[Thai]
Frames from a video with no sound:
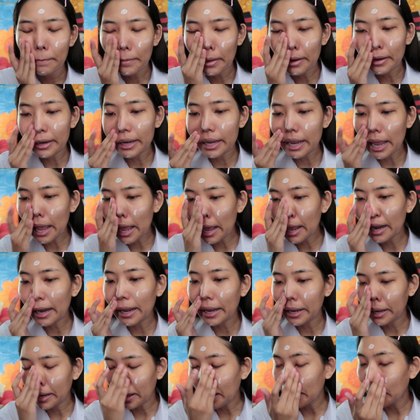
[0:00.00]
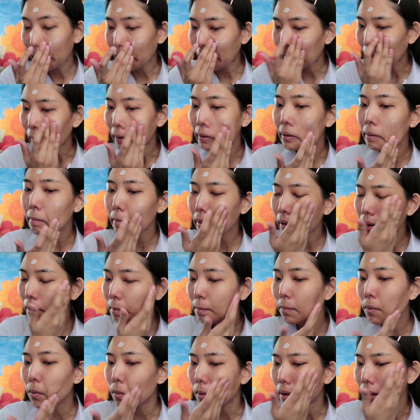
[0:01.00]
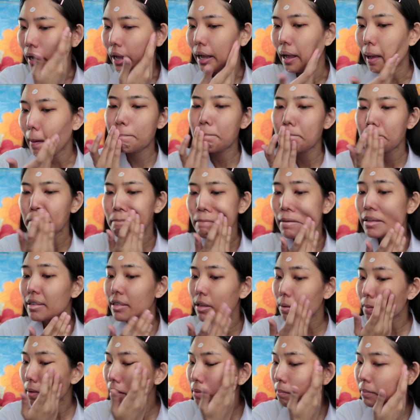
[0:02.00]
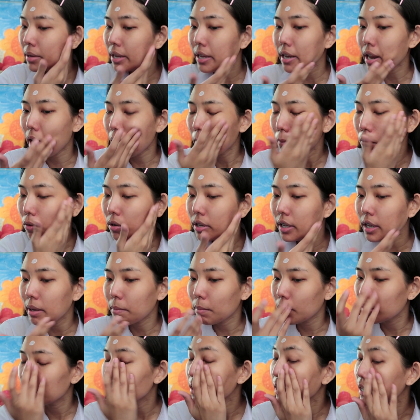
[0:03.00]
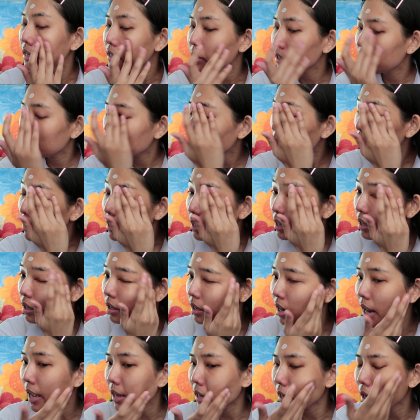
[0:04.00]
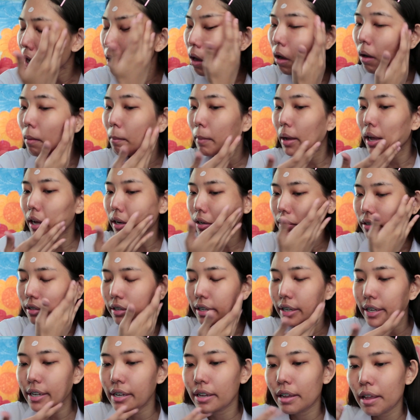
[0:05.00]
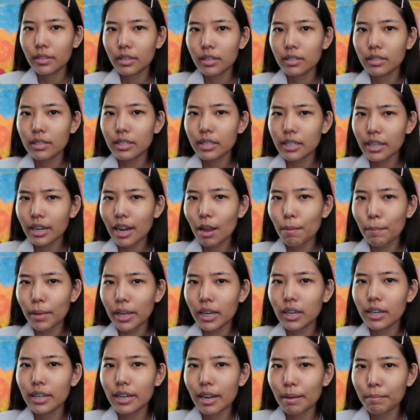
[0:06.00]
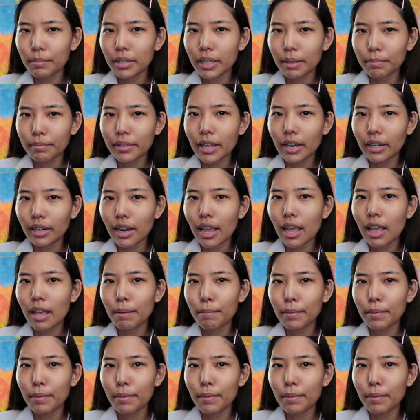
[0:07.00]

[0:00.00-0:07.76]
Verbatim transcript: การนิเย่อะไรอย่างเงี้ยค่ะที่เป็นกระปุกอะในเซเว่นมีนะพวกครีมมอยเจอไรเซอร์มีเยอะหลายยี่ห้อมากเลยจริงๆเราไม่เคยทำคลิปแต่งหน้า